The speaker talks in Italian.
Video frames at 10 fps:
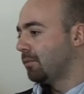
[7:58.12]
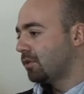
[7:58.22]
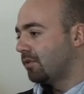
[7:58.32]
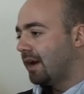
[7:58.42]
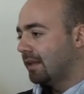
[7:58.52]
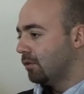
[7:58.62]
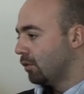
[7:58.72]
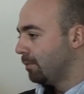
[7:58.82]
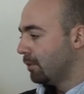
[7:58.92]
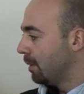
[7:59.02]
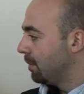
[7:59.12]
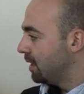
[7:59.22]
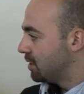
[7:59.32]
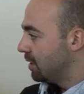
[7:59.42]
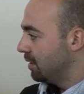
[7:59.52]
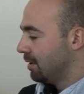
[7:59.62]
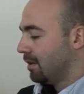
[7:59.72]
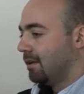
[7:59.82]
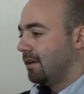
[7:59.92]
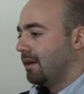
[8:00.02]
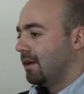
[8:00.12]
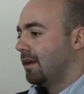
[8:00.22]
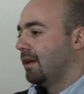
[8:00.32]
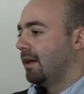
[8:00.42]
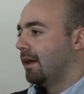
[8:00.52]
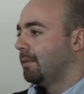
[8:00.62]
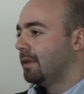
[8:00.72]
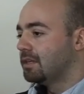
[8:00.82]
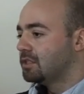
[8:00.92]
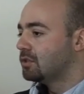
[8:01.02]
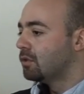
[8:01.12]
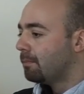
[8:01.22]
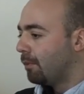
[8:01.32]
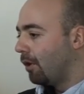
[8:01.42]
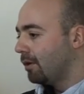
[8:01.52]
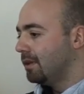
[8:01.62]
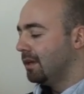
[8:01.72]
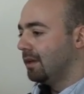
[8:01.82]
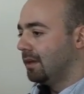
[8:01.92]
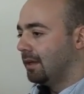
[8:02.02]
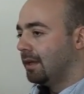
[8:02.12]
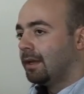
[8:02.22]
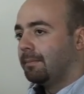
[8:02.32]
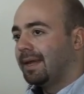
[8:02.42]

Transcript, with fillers: siamo trovati un gruppo di amici, eh, abbiamo deciso un po' di